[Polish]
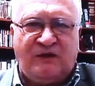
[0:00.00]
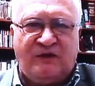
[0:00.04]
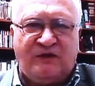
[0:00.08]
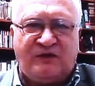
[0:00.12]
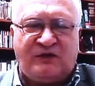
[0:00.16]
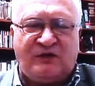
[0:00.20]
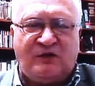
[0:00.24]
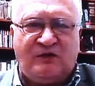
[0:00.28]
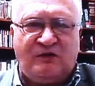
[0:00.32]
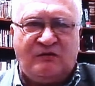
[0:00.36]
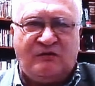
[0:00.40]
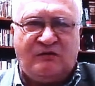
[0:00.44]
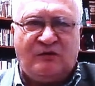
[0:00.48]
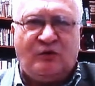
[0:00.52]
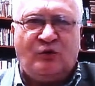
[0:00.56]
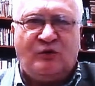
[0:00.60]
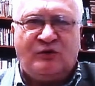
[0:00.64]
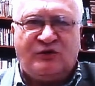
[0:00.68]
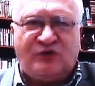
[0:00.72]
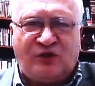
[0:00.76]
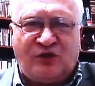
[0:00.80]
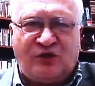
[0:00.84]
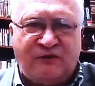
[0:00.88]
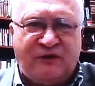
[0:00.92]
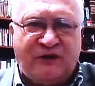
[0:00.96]
wąską
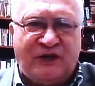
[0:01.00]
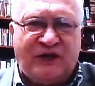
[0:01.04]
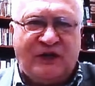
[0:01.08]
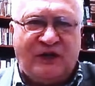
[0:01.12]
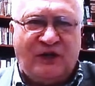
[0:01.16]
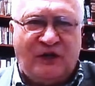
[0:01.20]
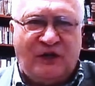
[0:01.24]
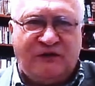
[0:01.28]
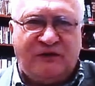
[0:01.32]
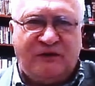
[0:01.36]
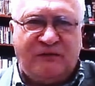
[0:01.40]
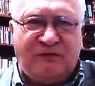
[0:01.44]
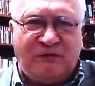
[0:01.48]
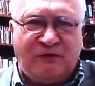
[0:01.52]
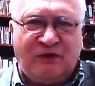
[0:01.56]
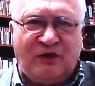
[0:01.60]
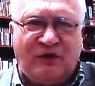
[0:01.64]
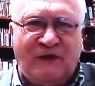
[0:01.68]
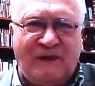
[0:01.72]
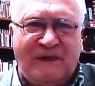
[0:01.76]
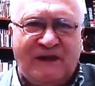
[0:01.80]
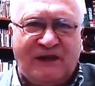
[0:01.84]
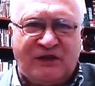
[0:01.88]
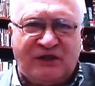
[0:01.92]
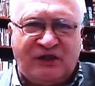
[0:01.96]
suwerenowi, bo
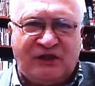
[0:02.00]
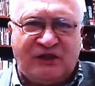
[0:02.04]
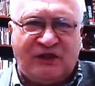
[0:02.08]
wygląda,